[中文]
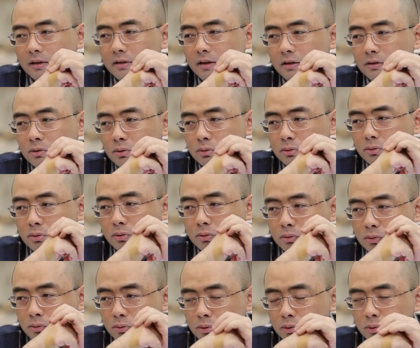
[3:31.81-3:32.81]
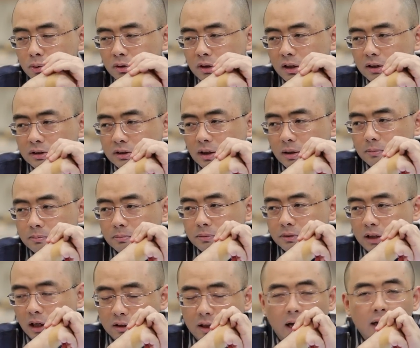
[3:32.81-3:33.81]
那据据据说呢，也
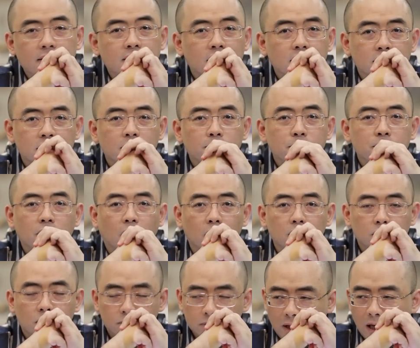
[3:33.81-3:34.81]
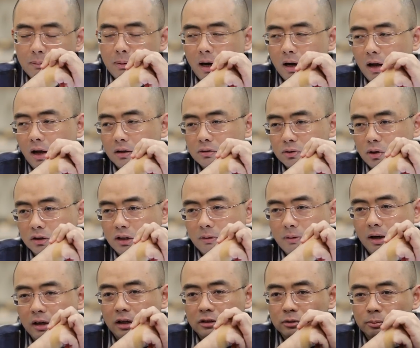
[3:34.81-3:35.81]
长得还行，其实不丑，就是太胖了，主要太
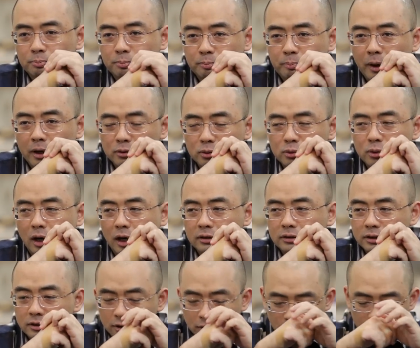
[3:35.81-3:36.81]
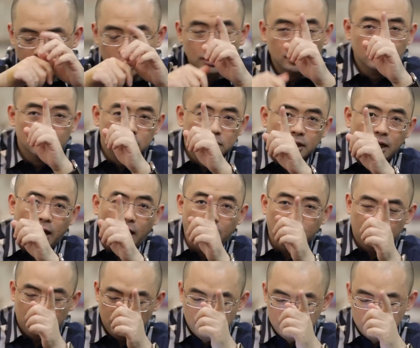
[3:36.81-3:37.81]
胖了，就胖剧啊。这个你看。
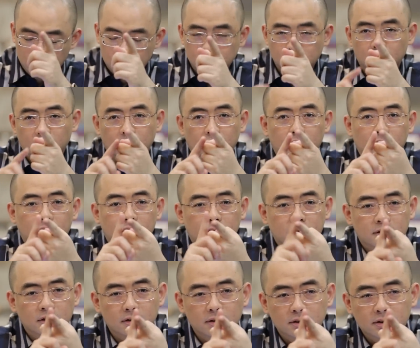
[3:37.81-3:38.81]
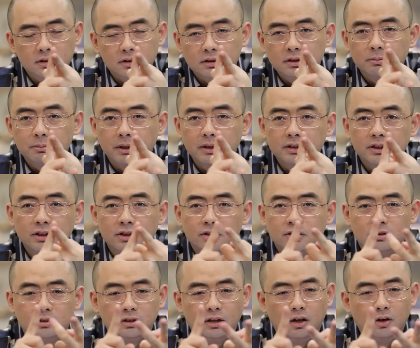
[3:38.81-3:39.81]
这个性性性别歧
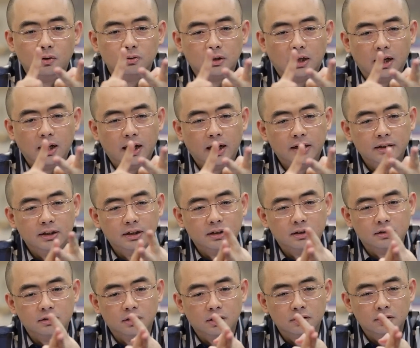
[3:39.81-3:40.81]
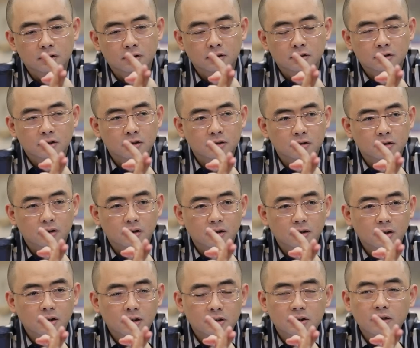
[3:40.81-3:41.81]
视，然后呢还这个这
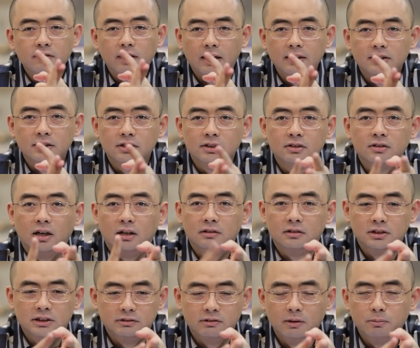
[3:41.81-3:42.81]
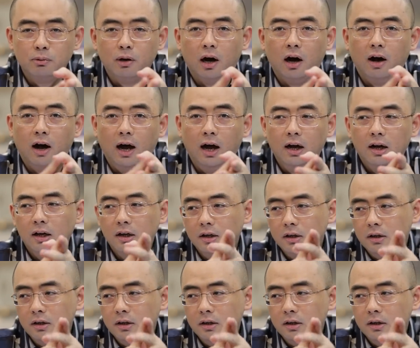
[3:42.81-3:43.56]
个身材歧视啊，这极为不好啊。